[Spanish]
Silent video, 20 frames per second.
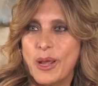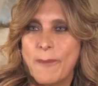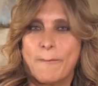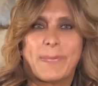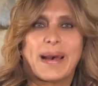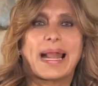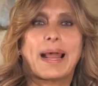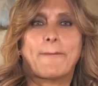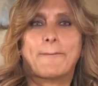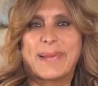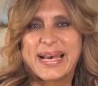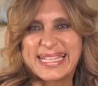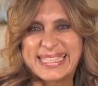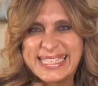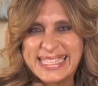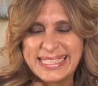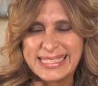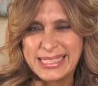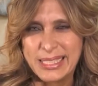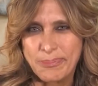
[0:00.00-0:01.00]
para
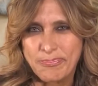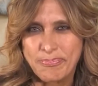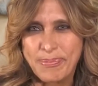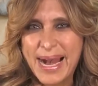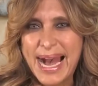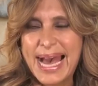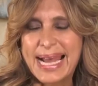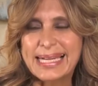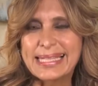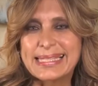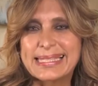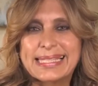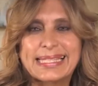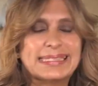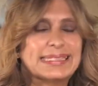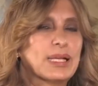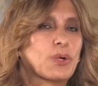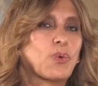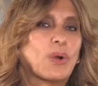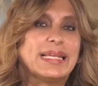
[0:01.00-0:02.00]
participar
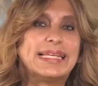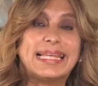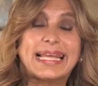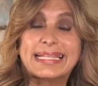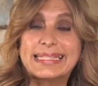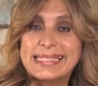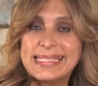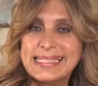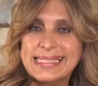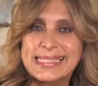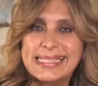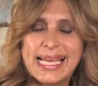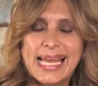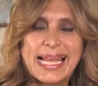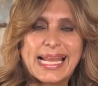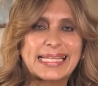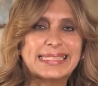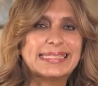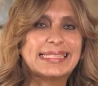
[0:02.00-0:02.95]
desde cualquier trinchera,